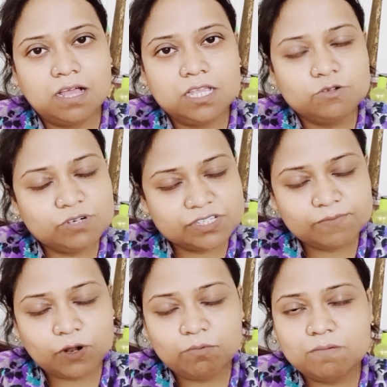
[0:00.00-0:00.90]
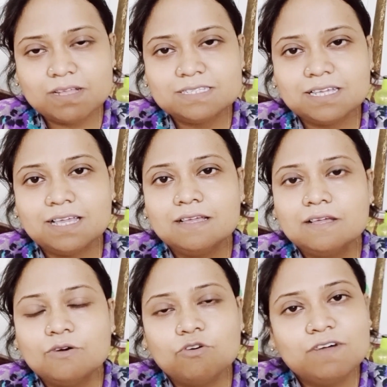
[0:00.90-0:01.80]
ইউটাসের প্রবলেম আছে
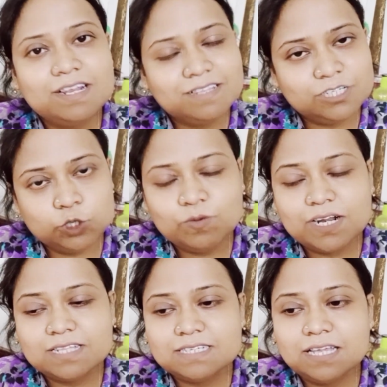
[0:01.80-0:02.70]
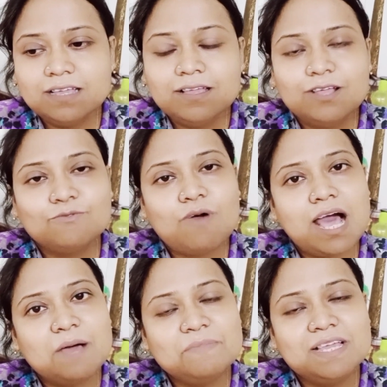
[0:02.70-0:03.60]
ওভারিতে টিউমার আছে তো
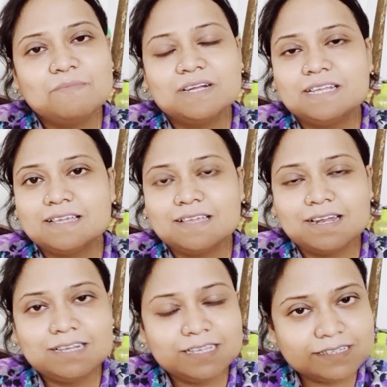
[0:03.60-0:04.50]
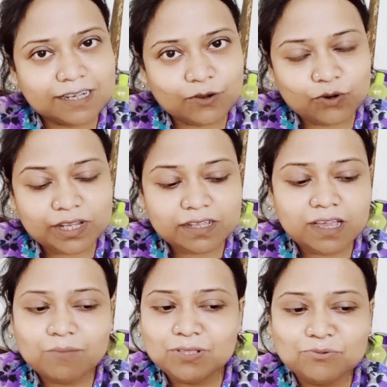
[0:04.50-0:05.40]
আমি আমার টেক কেয়ার ঠিকঠাক করিনি
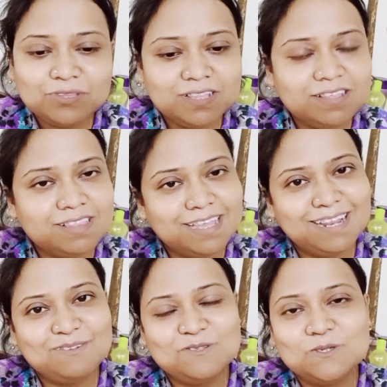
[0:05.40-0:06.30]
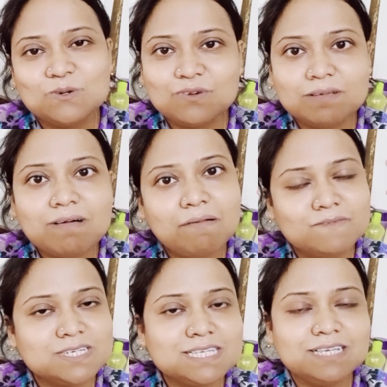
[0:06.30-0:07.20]
আমি দু তিন দিন দেখলে তো একটু জোর করে ভাবলাম
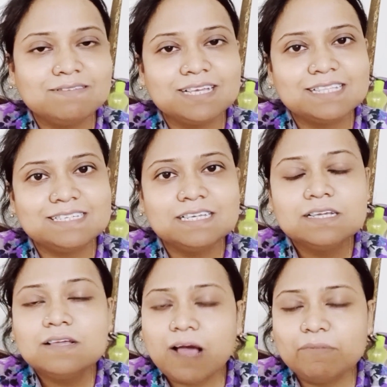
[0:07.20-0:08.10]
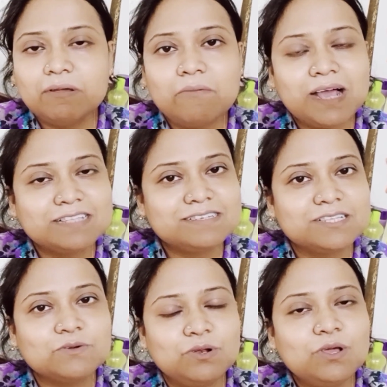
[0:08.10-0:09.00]
যে ঠিক হয়ে গেছি আমি ভাবলাম কাজ
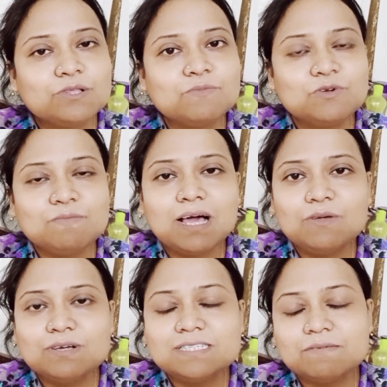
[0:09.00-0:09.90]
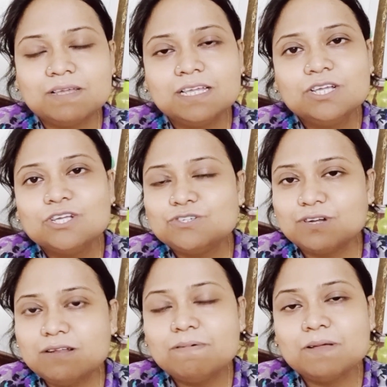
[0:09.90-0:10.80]
টাজ করলে হয়তো মন ভালো হয়ে যাবে
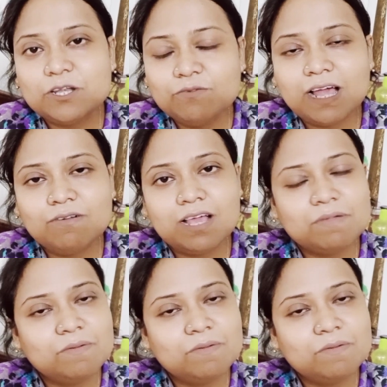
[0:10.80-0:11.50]
শরীরে একটু ভালো লাগবে